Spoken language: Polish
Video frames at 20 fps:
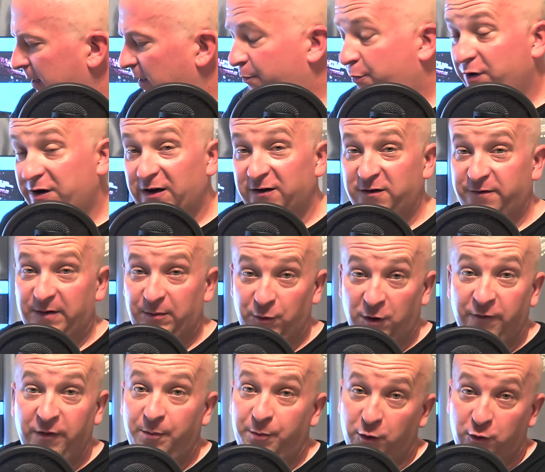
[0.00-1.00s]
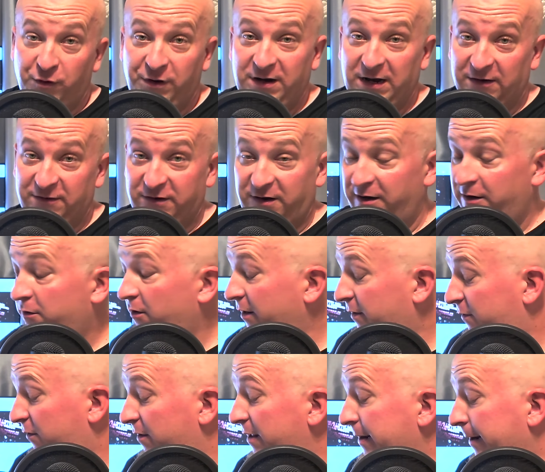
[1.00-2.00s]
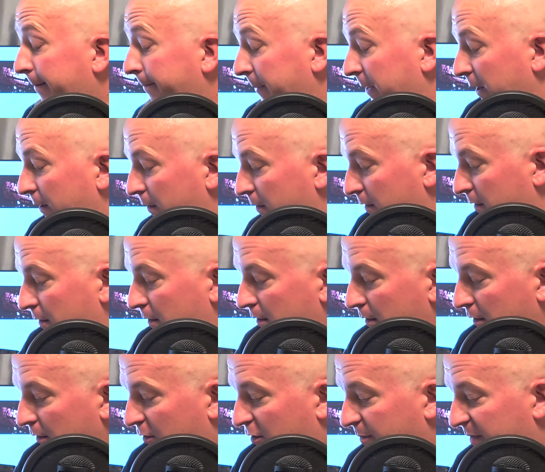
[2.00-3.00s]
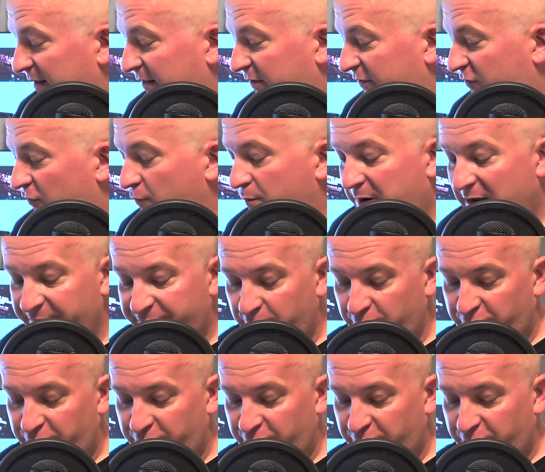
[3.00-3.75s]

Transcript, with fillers: pokażę Wam nowy pokój gracza i kolekcjonera, to będę się bawił